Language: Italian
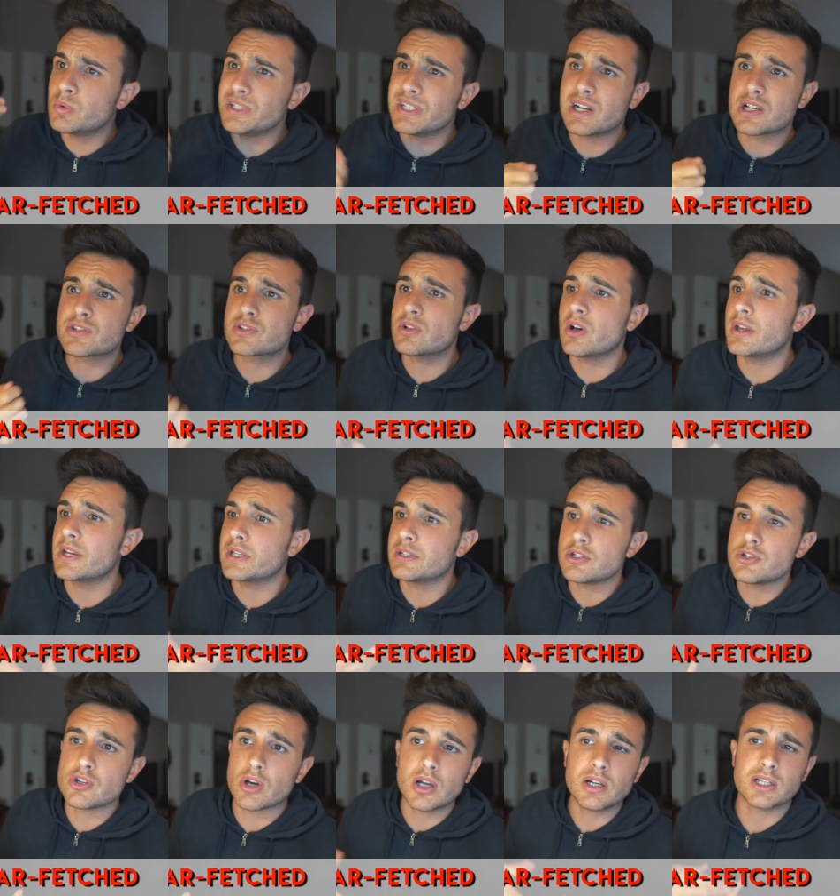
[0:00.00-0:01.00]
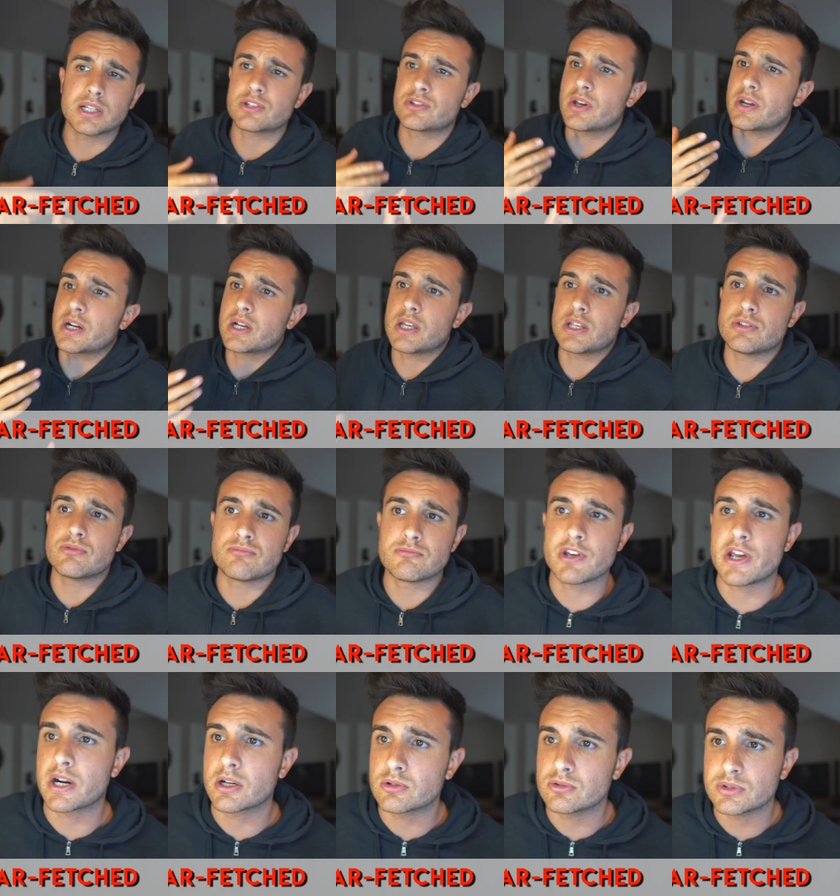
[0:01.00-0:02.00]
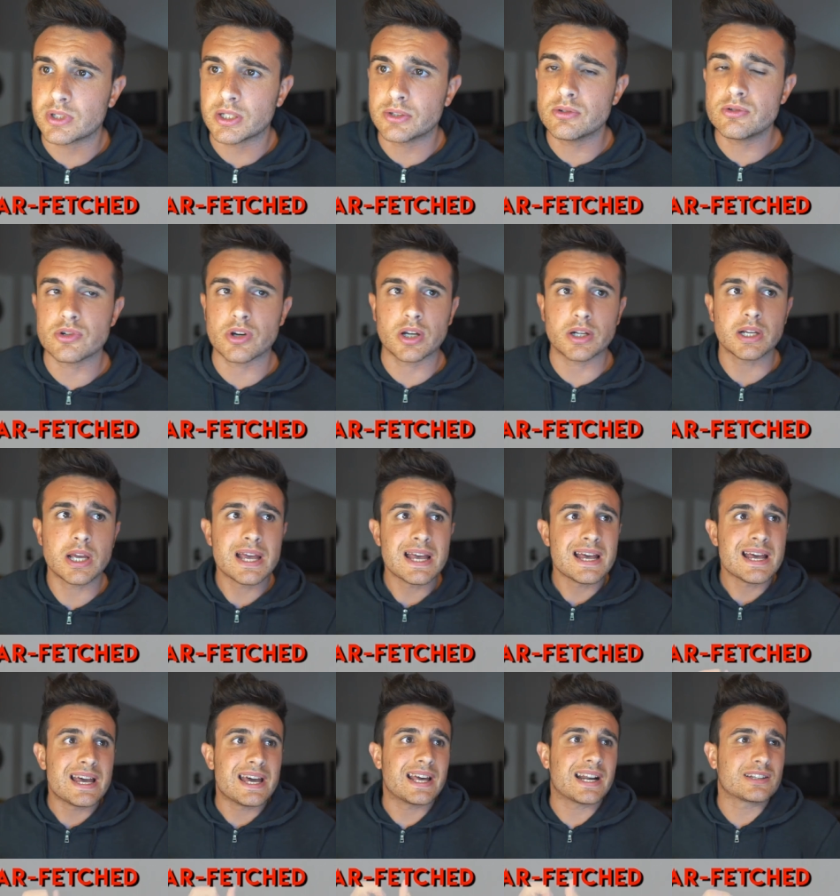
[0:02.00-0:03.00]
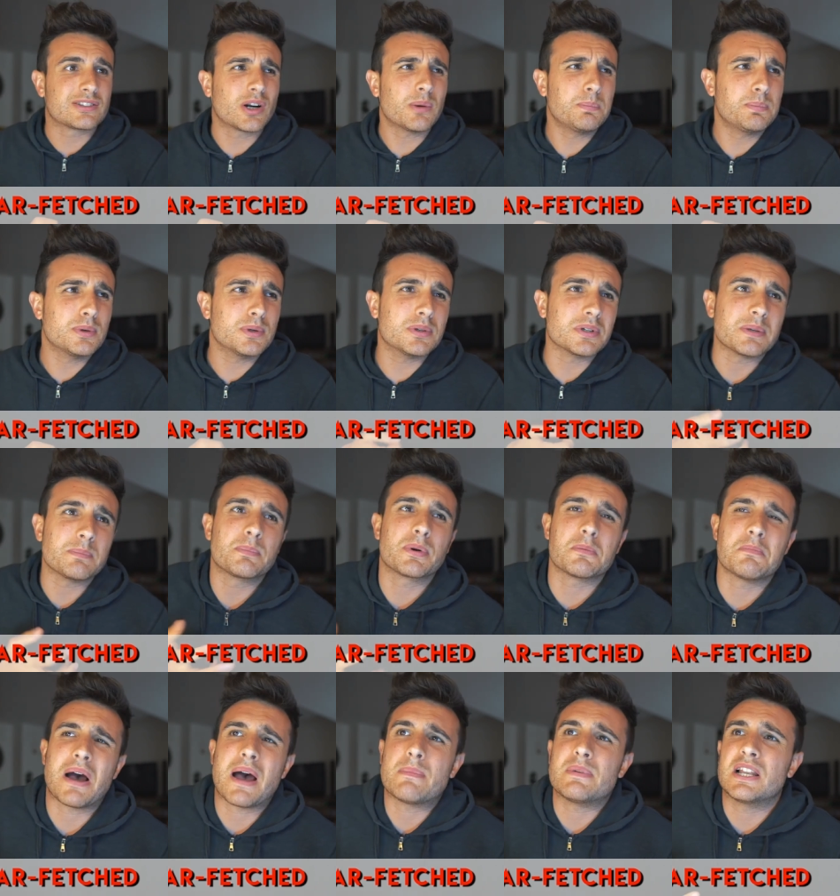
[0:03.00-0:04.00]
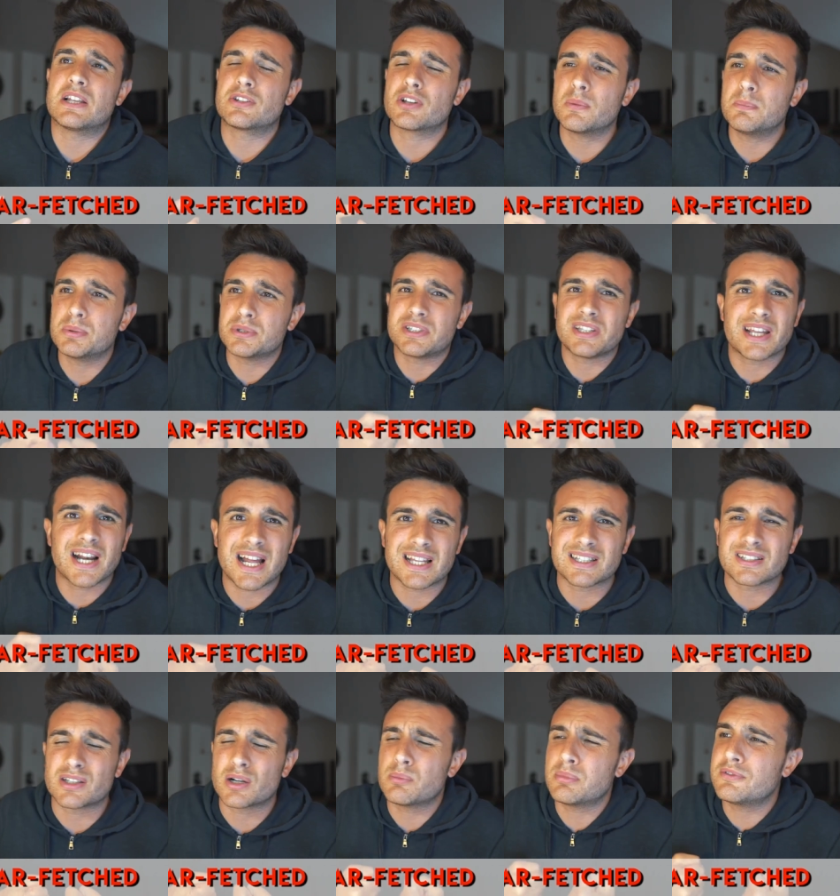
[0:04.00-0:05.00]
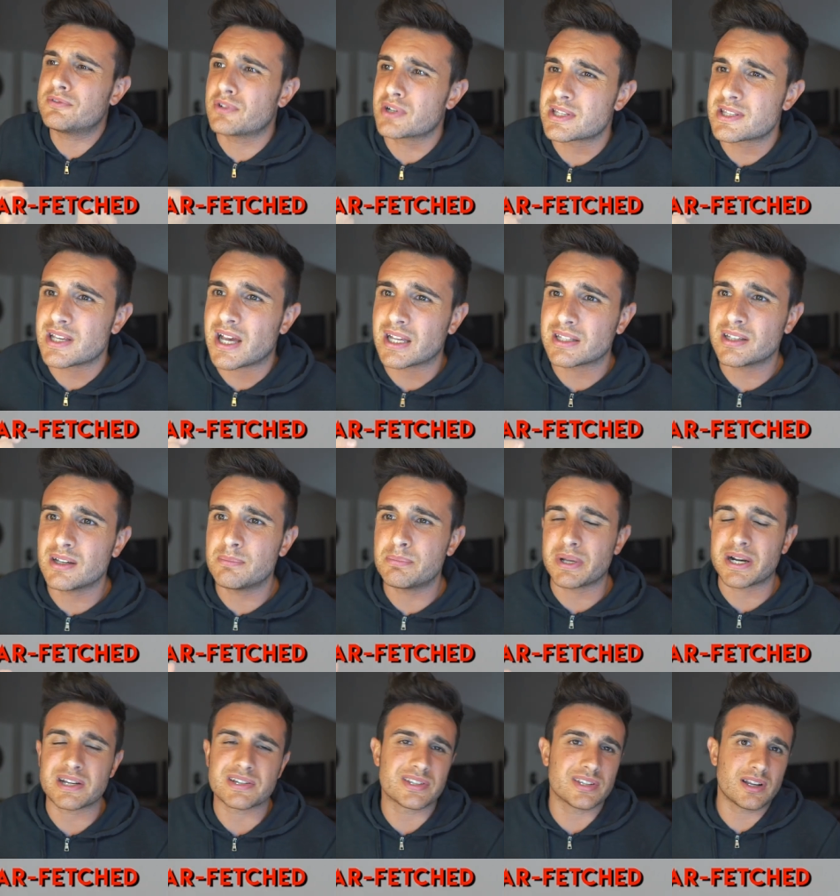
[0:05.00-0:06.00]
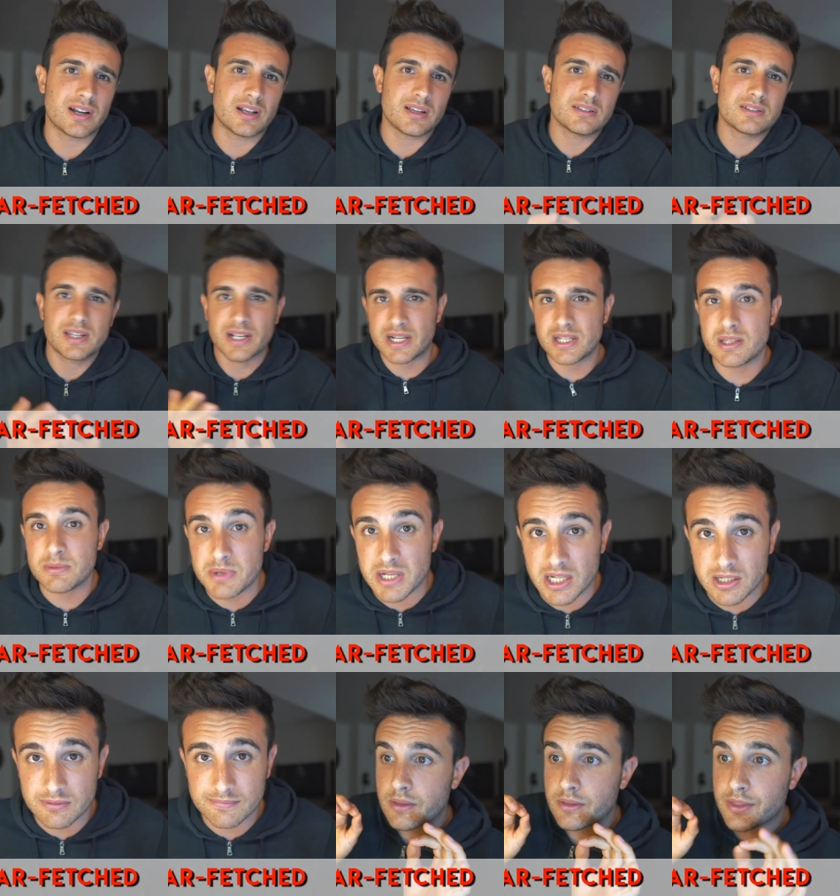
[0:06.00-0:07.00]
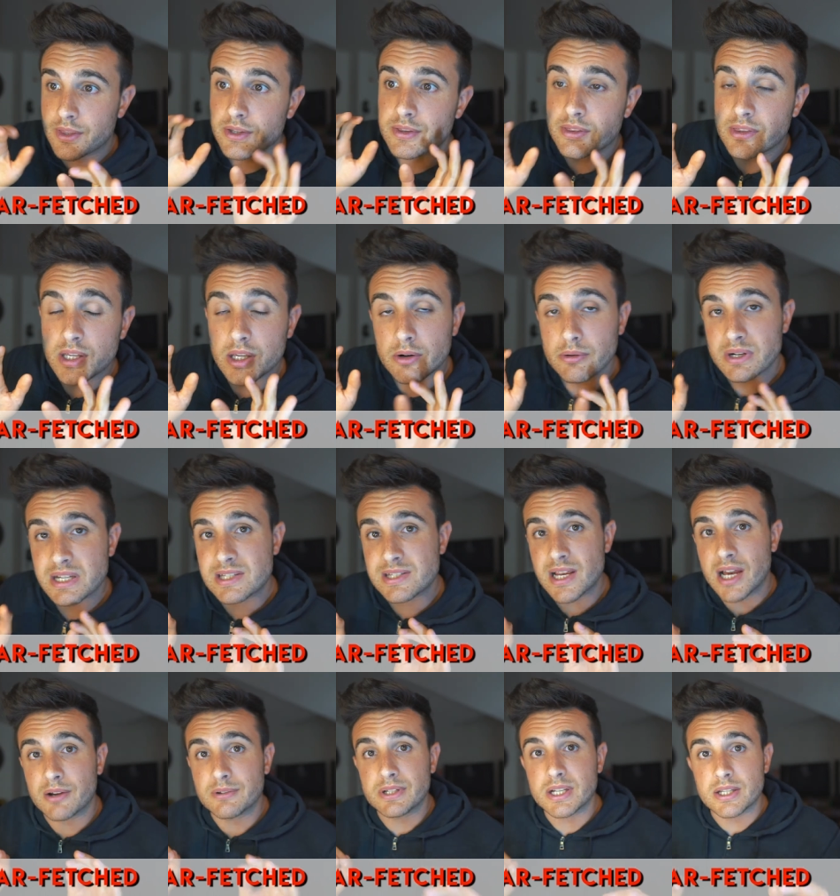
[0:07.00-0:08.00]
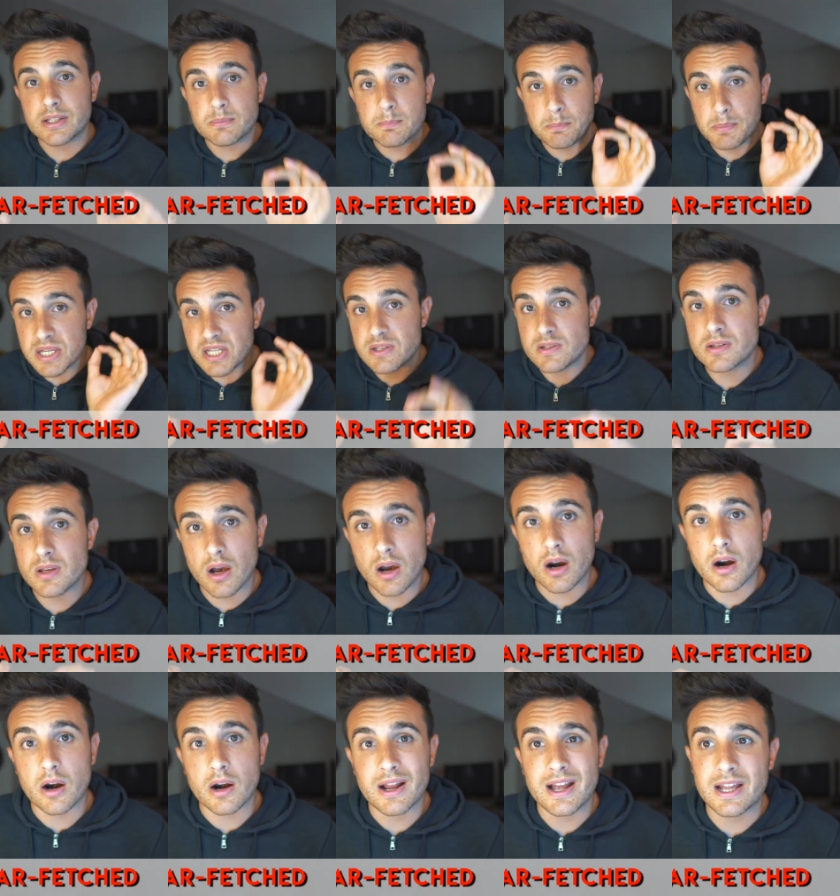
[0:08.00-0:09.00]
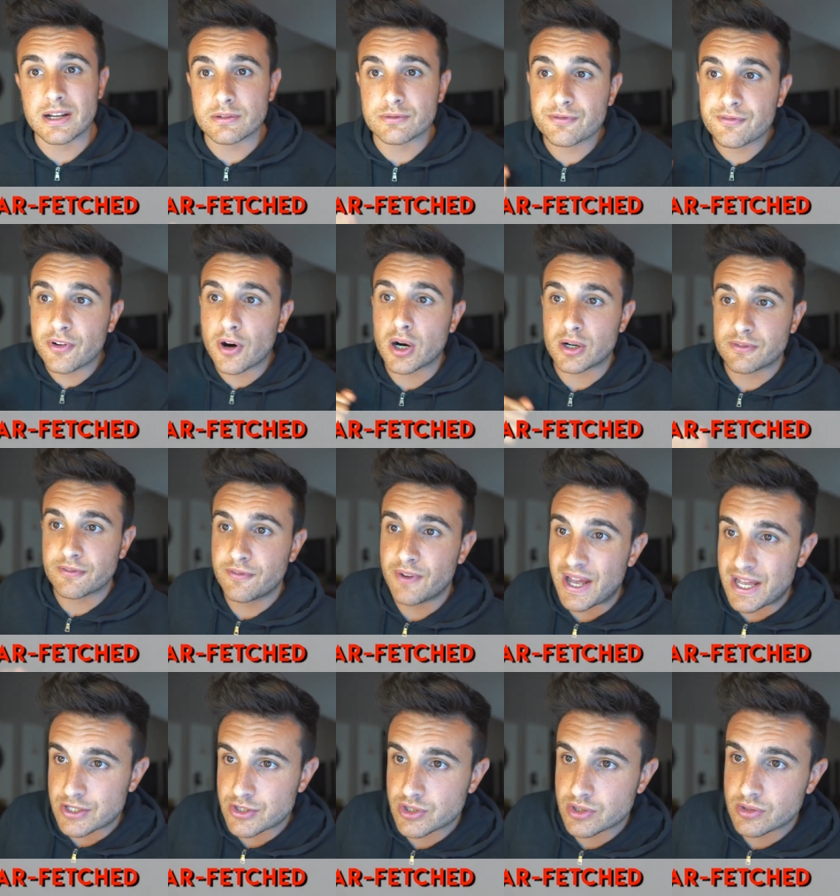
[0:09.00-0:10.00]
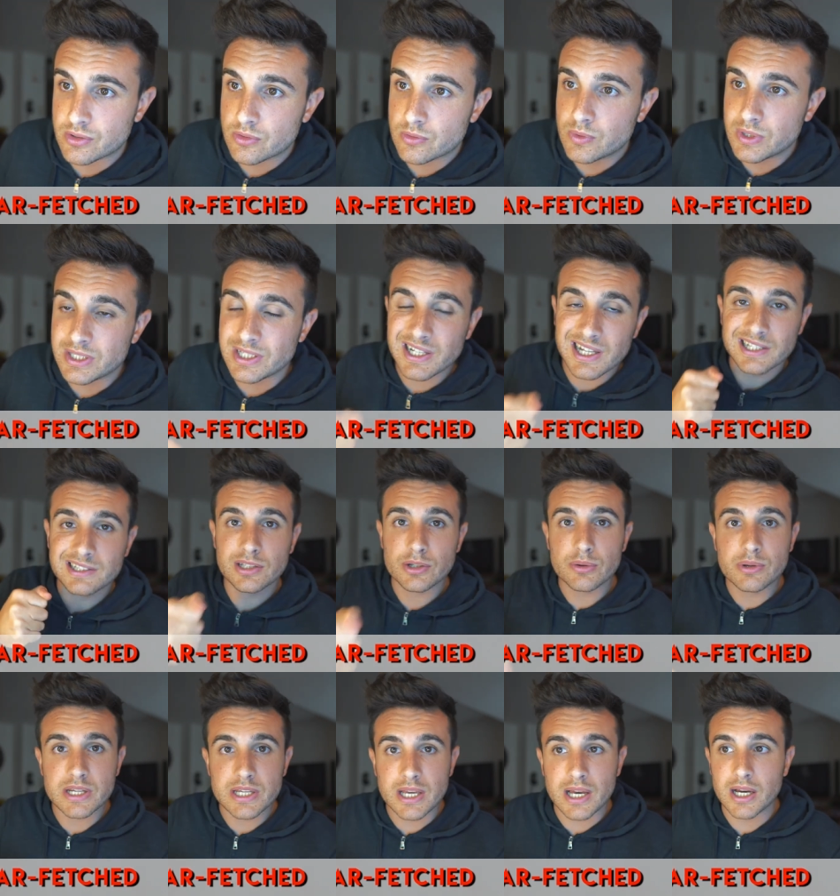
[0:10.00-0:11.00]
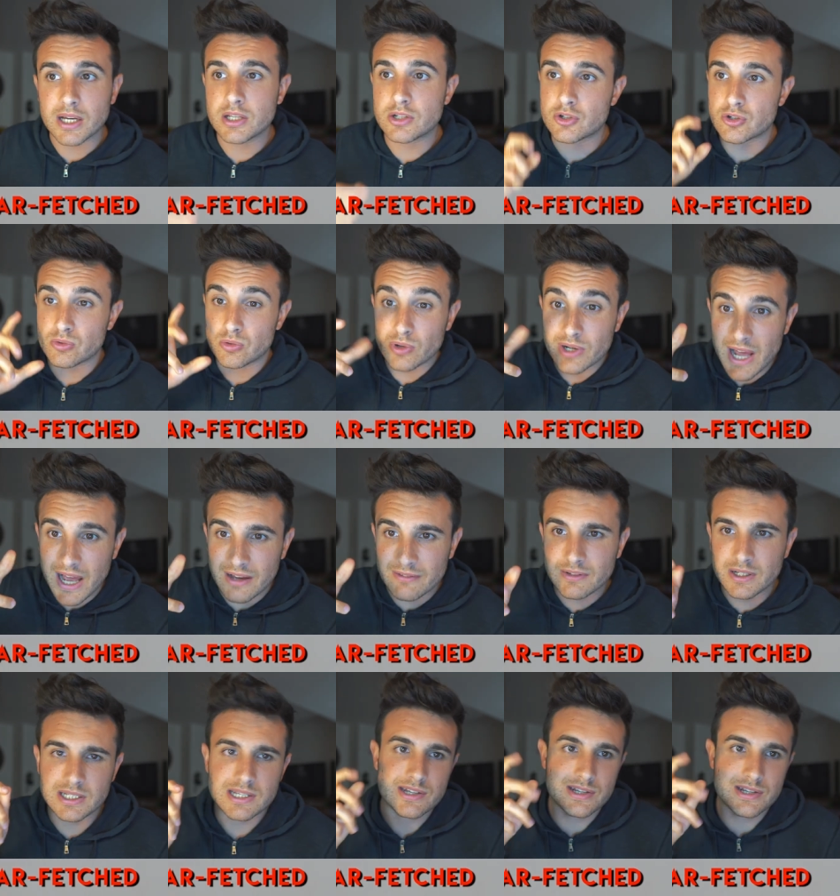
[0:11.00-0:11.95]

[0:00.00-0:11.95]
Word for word: Quindi la storia di John, la storia che ci ha raccontato John, era troppo improbabile, troppo tirata, troppo forzata per essere credibile. The theory sounded bizarre and far-fetched, quindi la teoria suonava,